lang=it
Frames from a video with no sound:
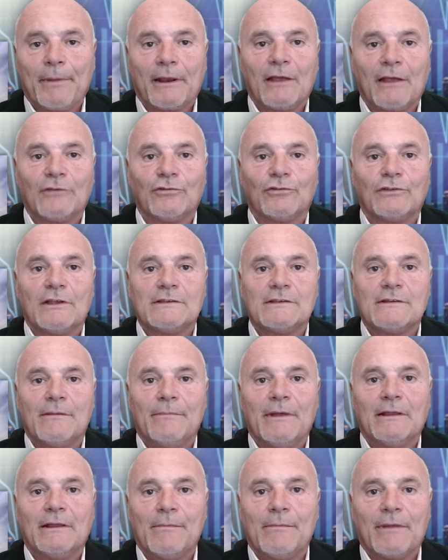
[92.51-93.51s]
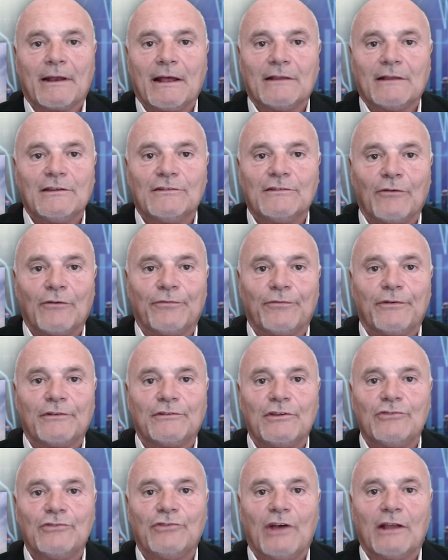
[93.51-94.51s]
Perché sostanzialmente i mercati stanno
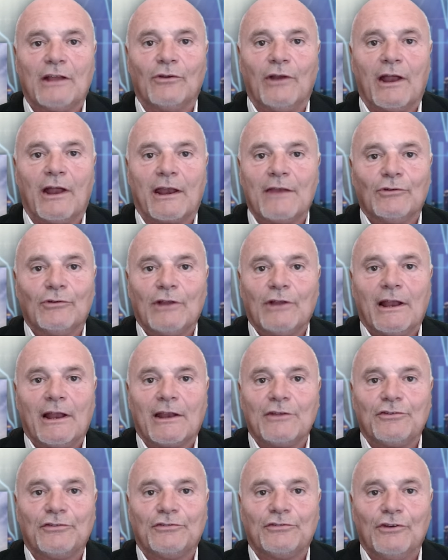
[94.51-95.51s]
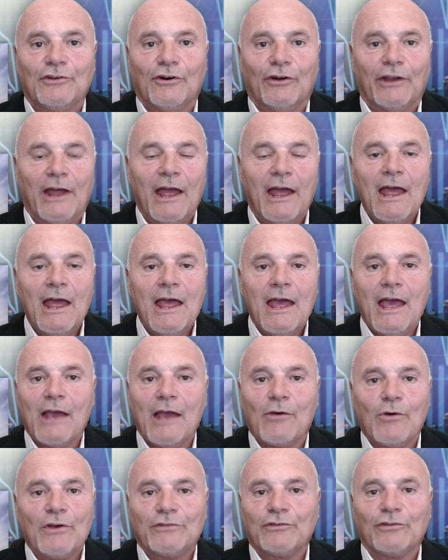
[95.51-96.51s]
festeggiando l'arrivo della recessione
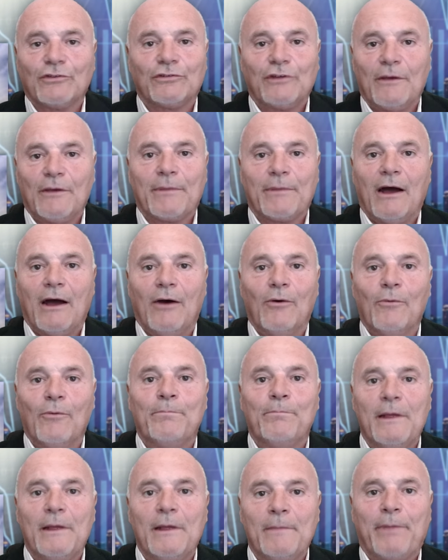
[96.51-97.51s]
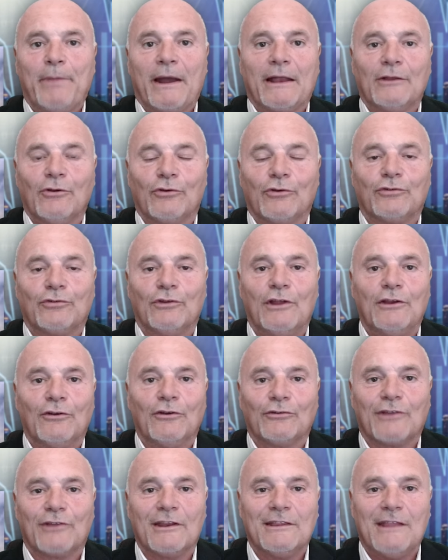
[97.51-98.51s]
e questo sembra un, il paradosso dei
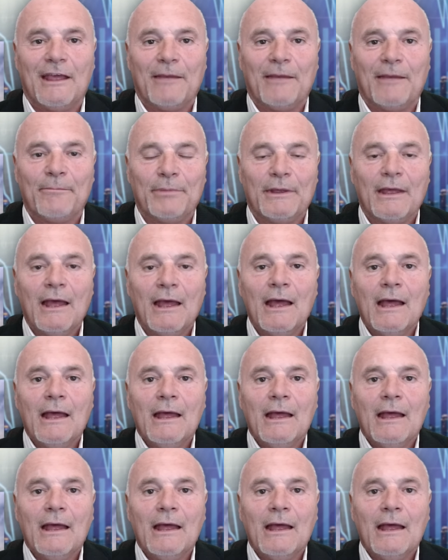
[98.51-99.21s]
nostri tempi.